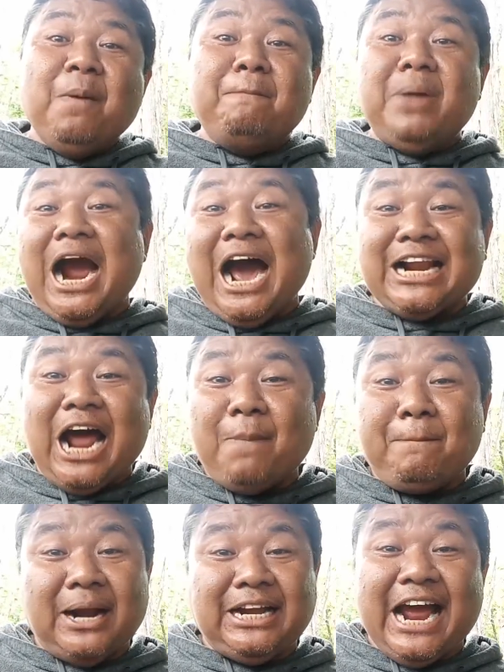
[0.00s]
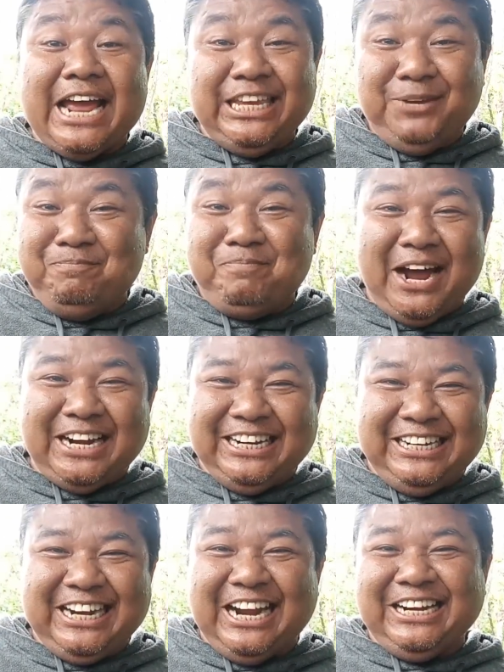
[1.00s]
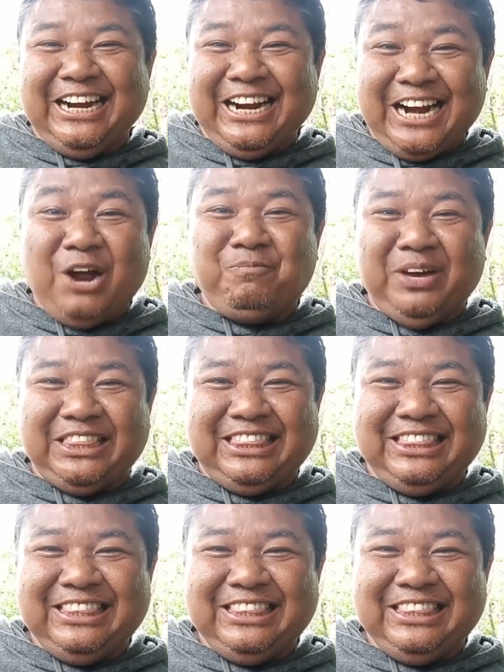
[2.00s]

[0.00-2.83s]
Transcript: mengarah pada iman dan rahmat.